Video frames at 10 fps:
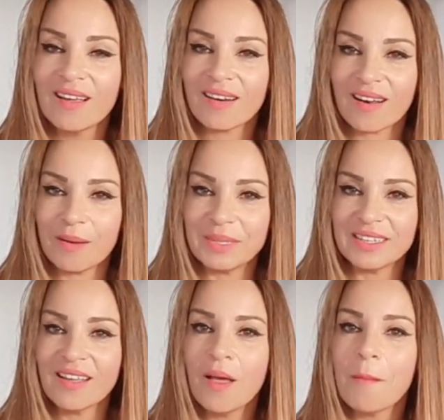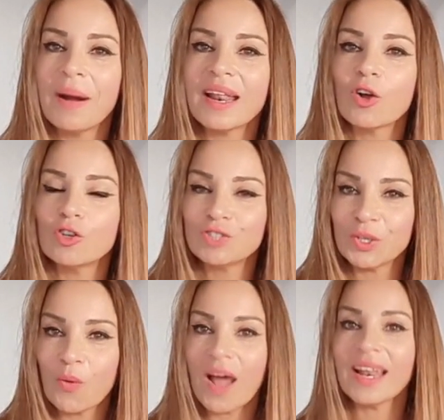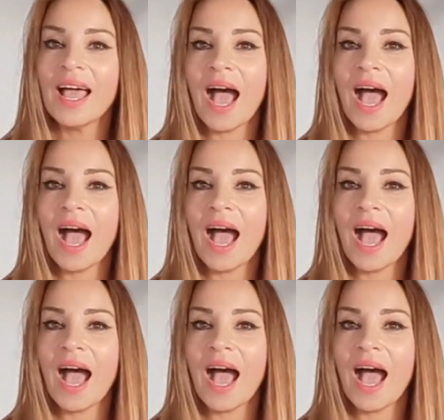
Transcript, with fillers: realmente para continuar